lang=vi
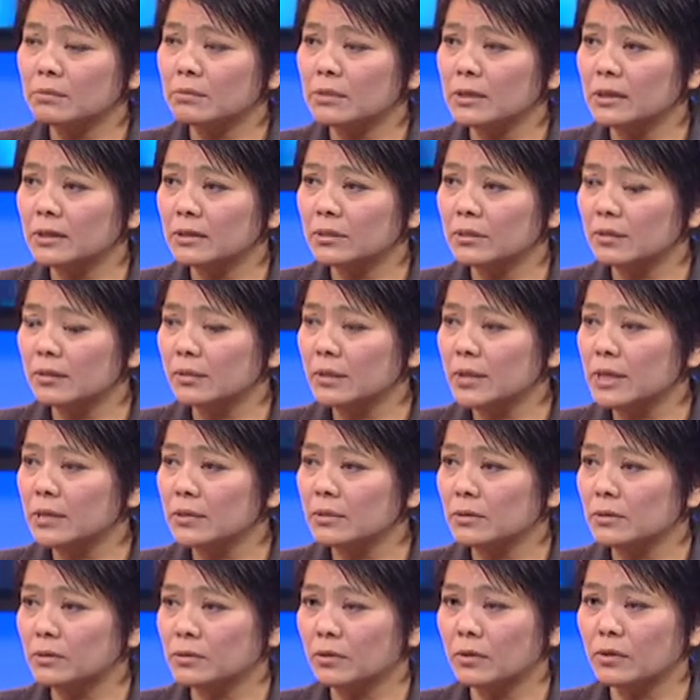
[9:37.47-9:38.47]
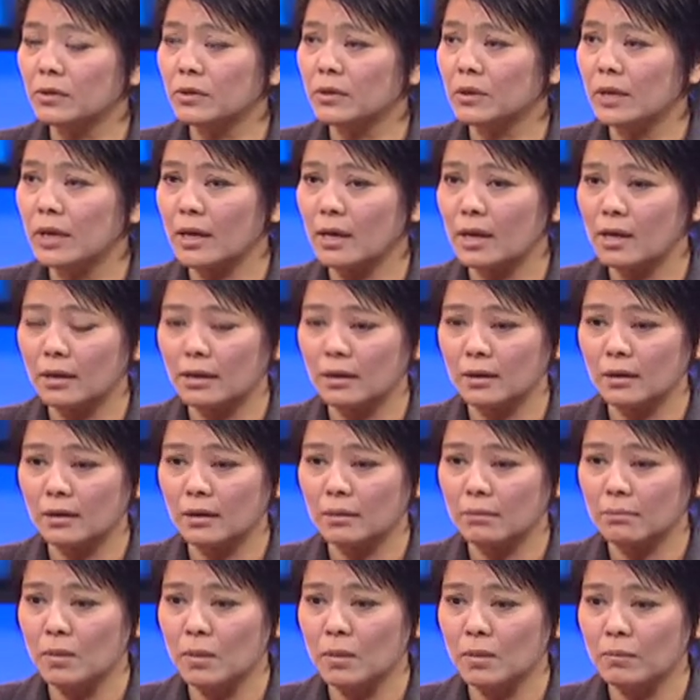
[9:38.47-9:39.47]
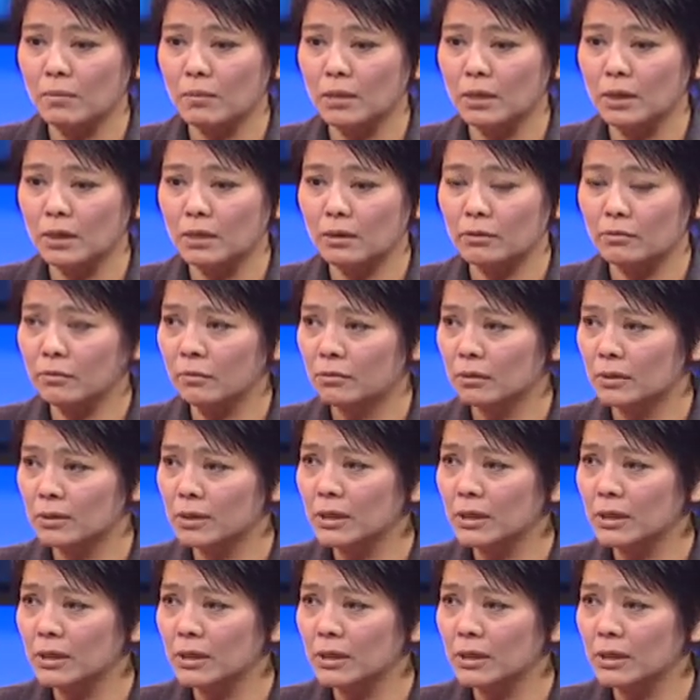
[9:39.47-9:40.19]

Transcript: công ty của Rachel thuộc về à, một à,